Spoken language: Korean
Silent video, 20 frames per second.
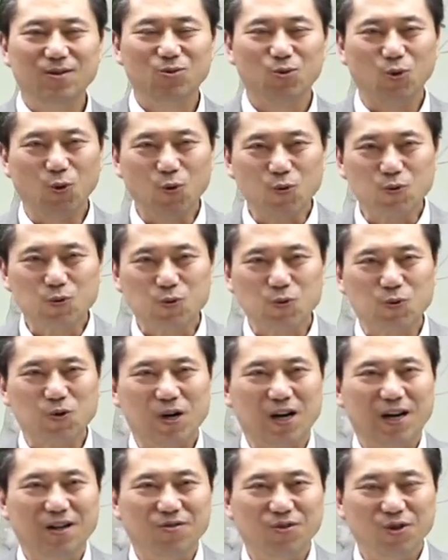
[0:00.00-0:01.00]

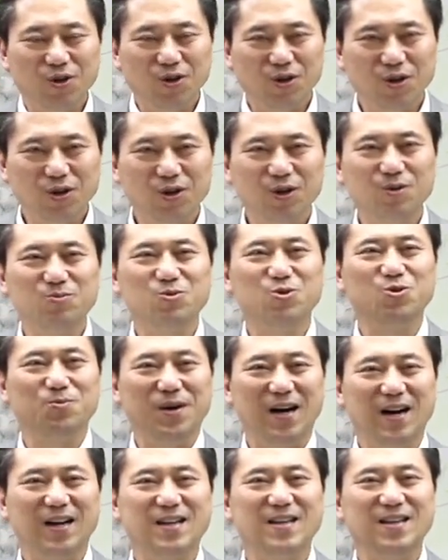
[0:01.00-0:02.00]
독소가 너무
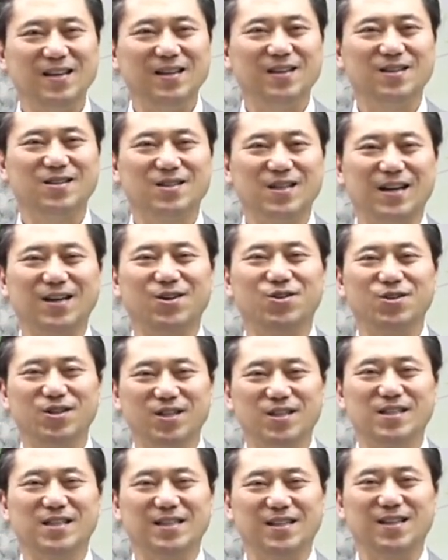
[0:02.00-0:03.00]
많이 쌓여
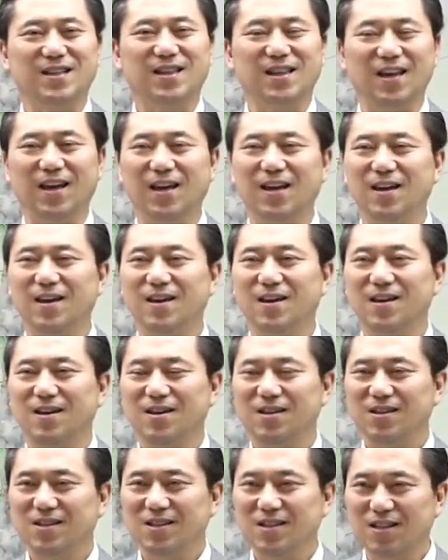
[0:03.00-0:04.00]
있을 때
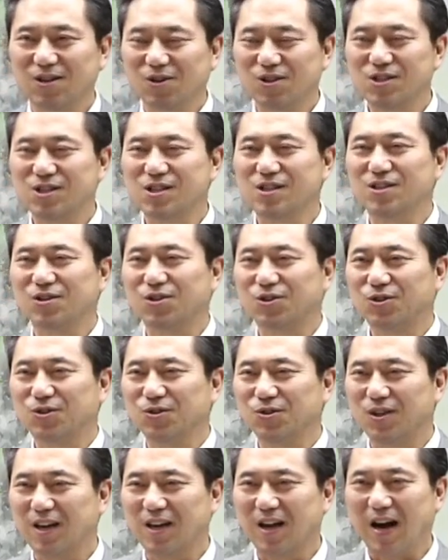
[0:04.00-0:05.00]
이것을
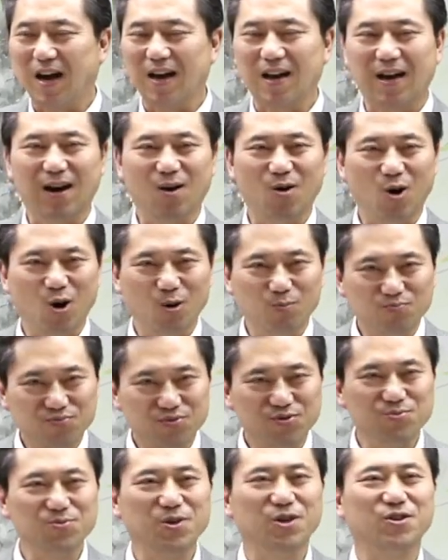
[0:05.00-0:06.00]
어떻게
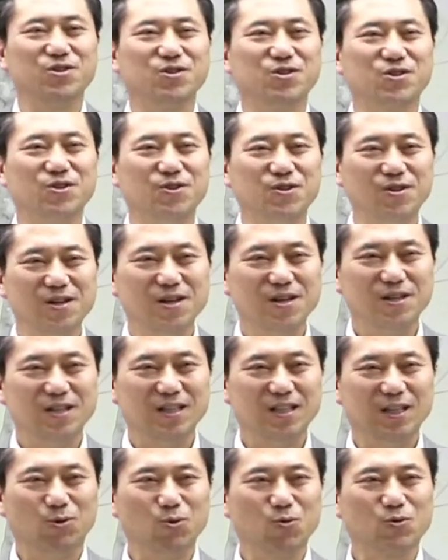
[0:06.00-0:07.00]
갈아엎으면서
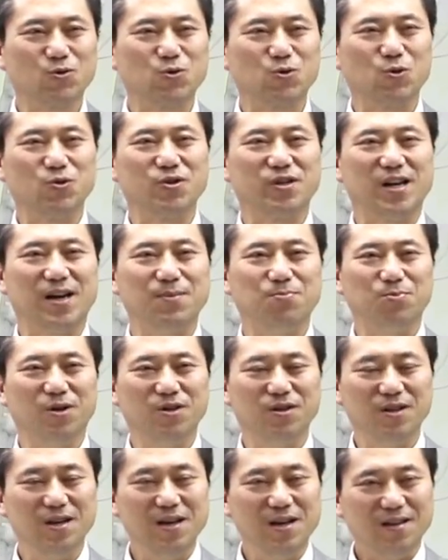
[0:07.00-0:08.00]
이 독소들을
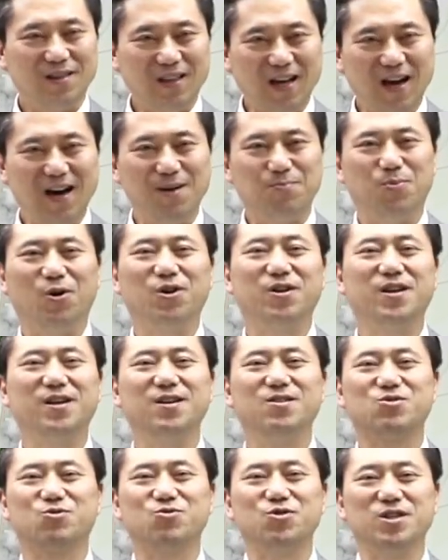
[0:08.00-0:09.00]
한번 다 버릴
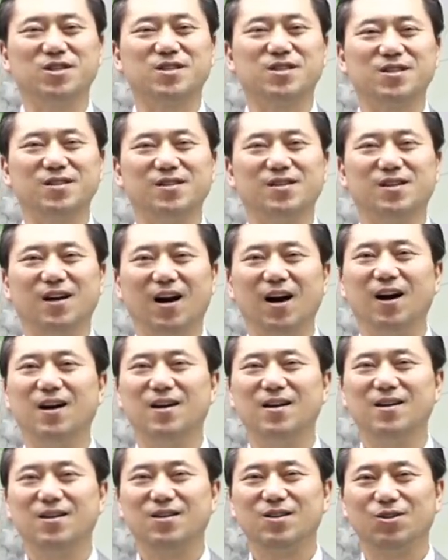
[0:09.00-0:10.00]
수 있을까?
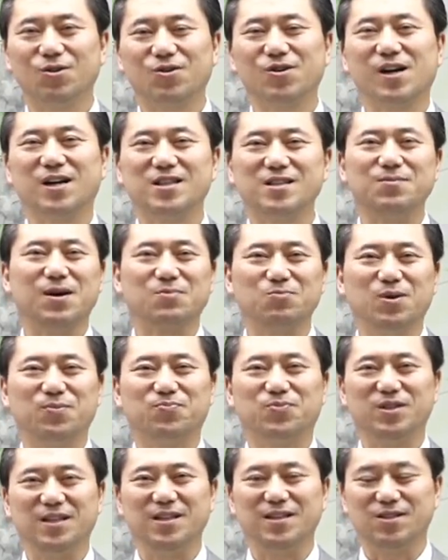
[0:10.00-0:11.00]
여러 가지
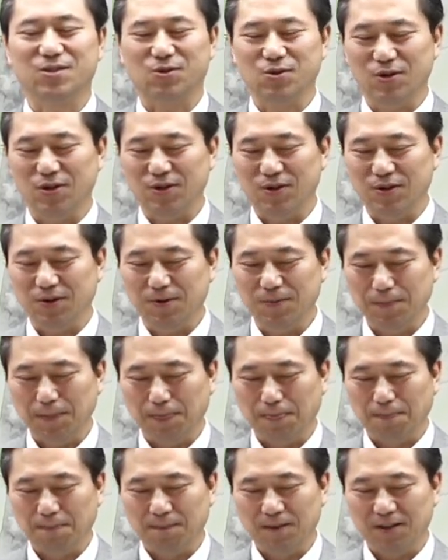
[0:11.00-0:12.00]
방법들이 있어요.
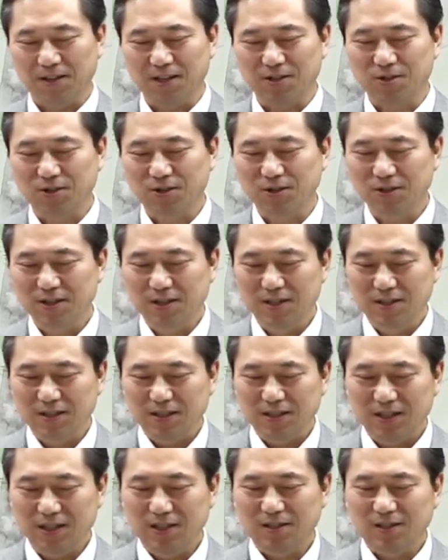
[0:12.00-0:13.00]
그래서
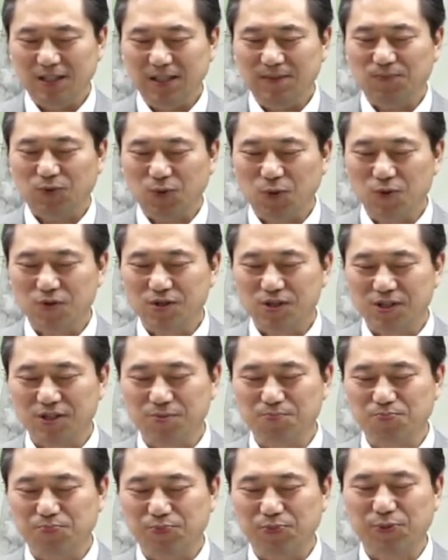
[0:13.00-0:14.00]
이
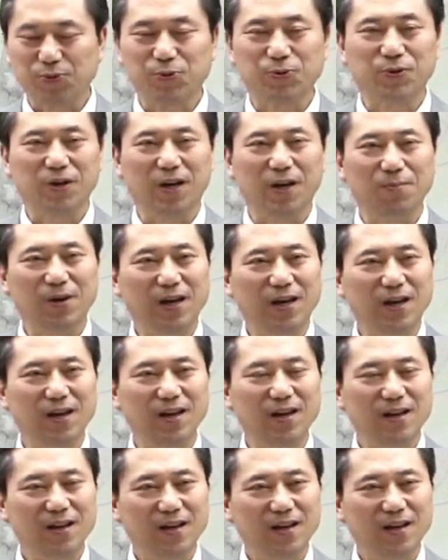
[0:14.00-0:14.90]
디톡스 프로그램의